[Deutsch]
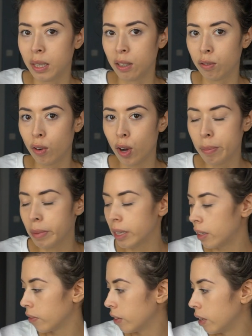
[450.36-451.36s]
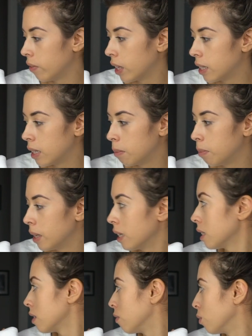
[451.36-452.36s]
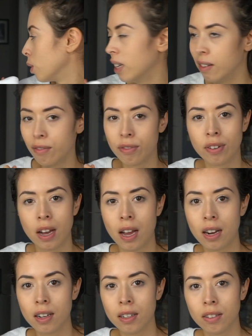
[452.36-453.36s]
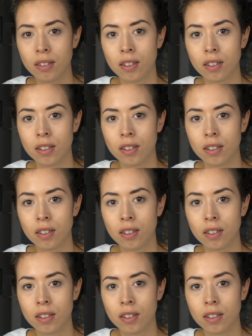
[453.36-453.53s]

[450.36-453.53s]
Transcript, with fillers: Ich freue mich, wenn wir jetzt demnächst wohin fahren.